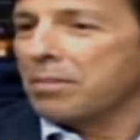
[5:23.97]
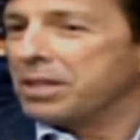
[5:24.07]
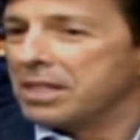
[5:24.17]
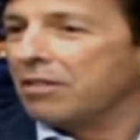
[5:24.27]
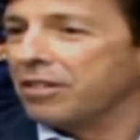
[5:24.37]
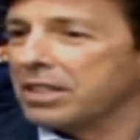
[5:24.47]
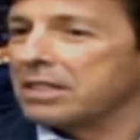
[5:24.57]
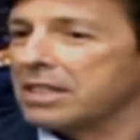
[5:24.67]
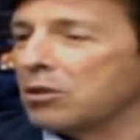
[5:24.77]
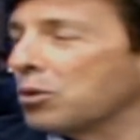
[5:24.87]
saber se ele fez a
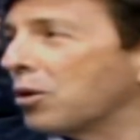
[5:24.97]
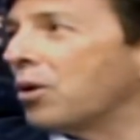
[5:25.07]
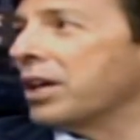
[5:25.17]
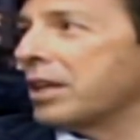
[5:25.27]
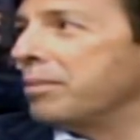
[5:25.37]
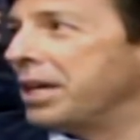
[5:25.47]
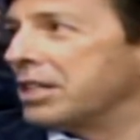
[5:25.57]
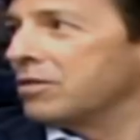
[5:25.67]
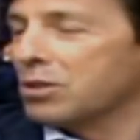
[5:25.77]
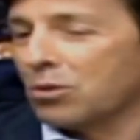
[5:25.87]
assinatura
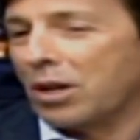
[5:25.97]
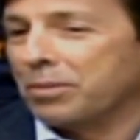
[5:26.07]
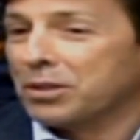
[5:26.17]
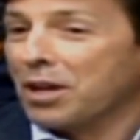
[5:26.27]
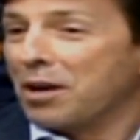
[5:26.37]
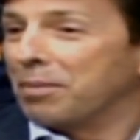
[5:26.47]
corretamente, fez só um rabisco.